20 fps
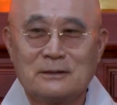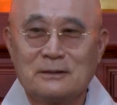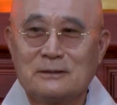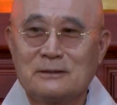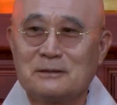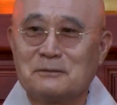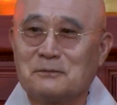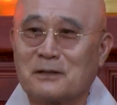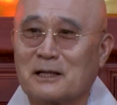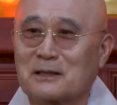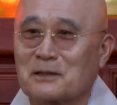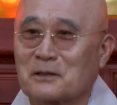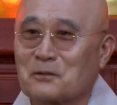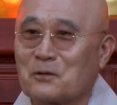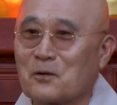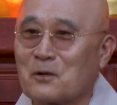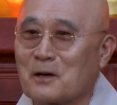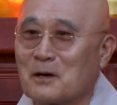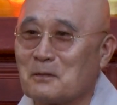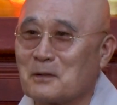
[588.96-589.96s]
이 말에
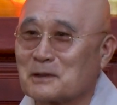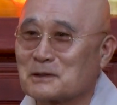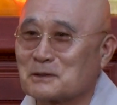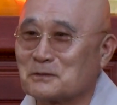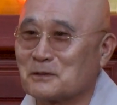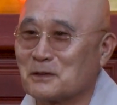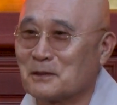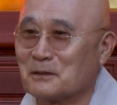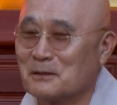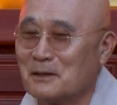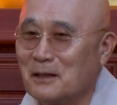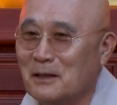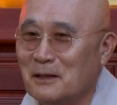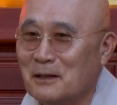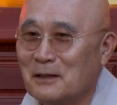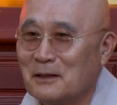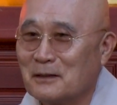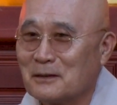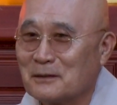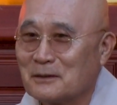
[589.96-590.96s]
공감하시면
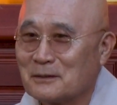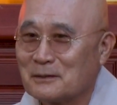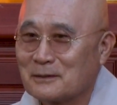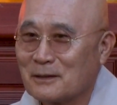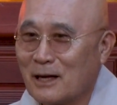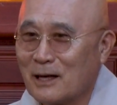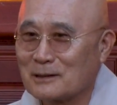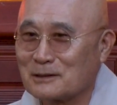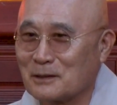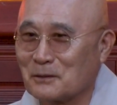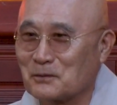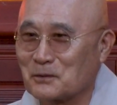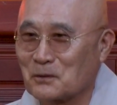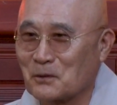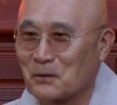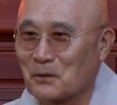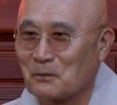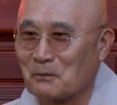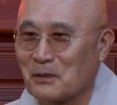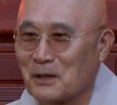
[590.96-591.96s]

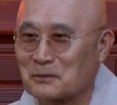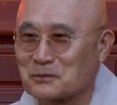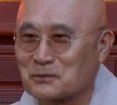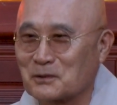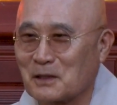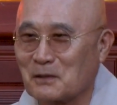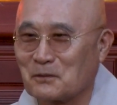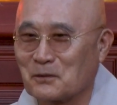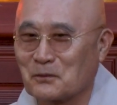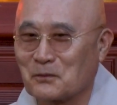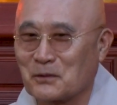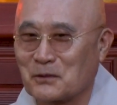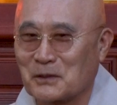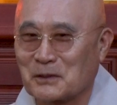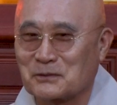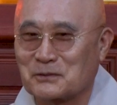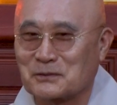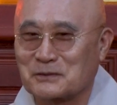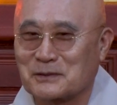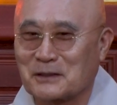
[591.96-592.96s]
하답으로 박수를 한번
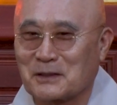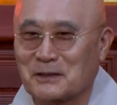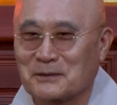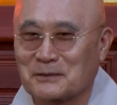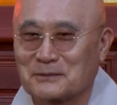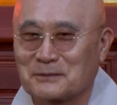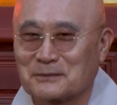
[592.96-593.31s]
보내주세요.